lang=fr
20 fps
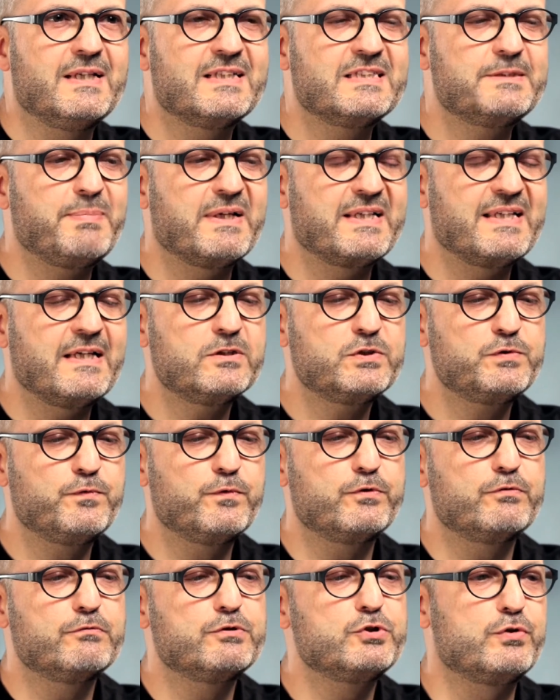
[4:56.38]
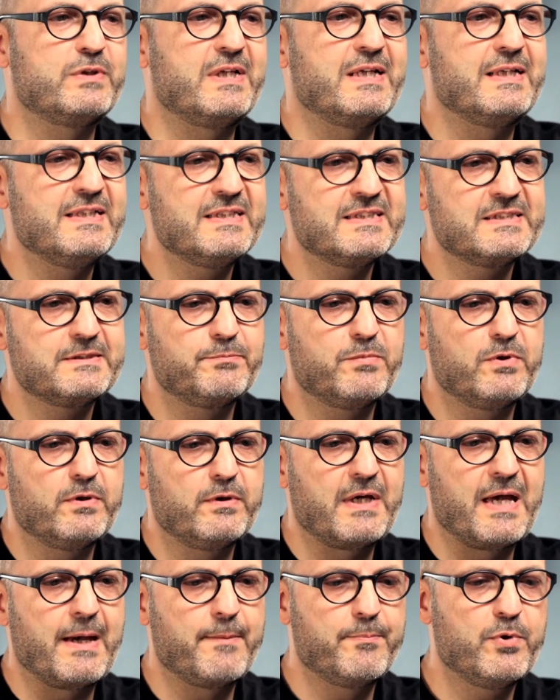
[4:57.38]
L'expérience du photojournalisme
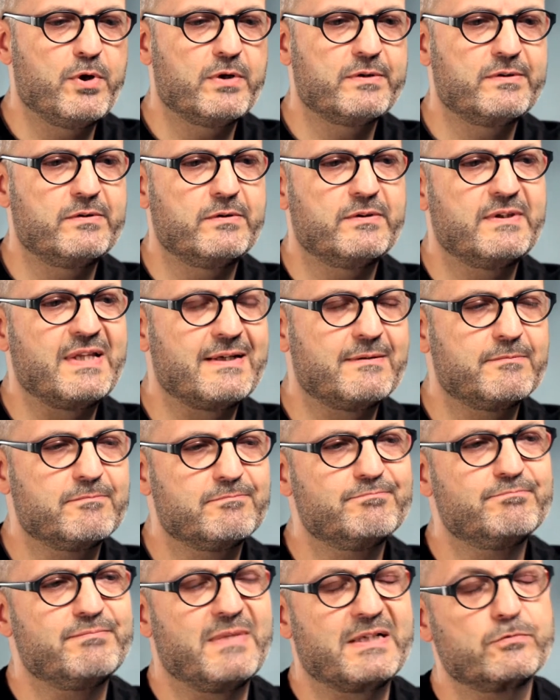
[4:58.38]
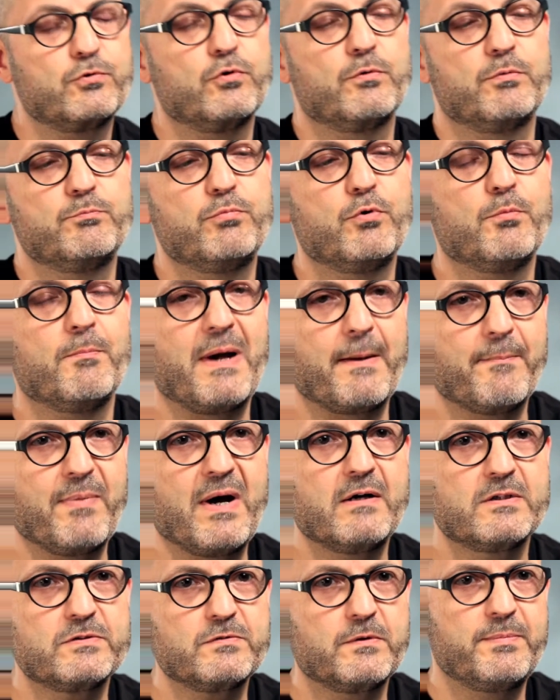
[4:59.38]
euh, apporte, dans, en tout cas pour ma
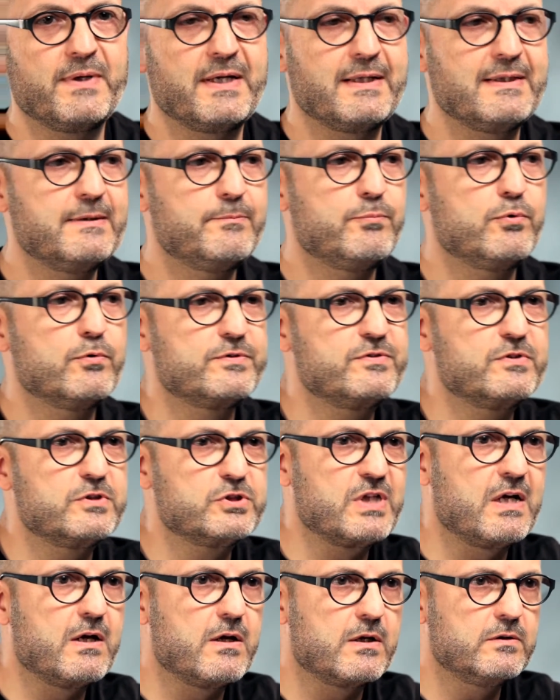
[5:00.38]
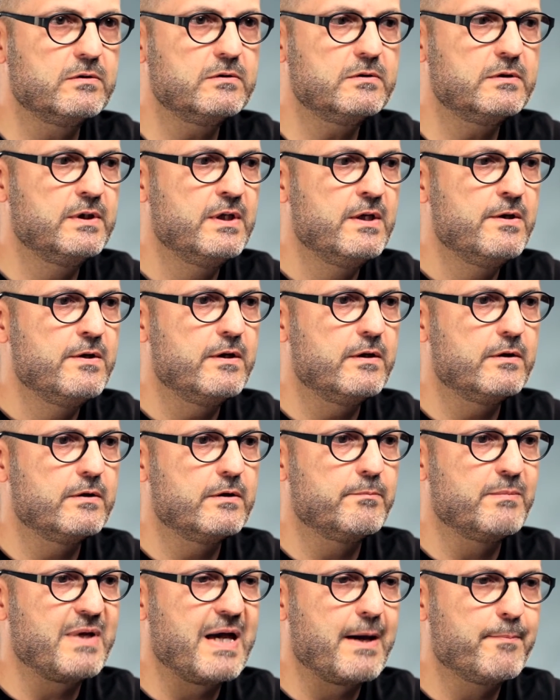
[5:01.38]
part, je vais parler pour ce genre-là,
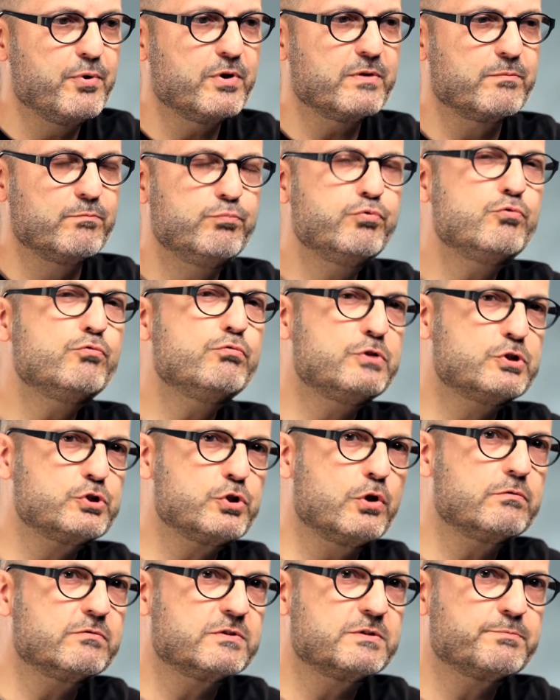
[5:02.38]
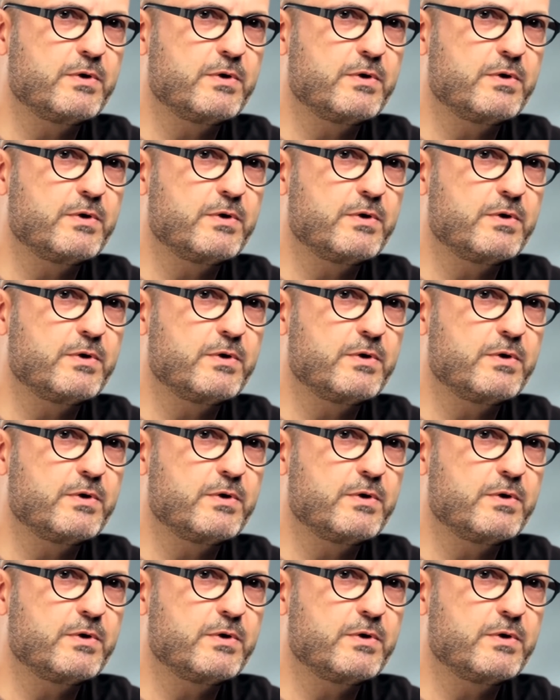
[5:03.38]
euh, mais apporte beaucoup de choses.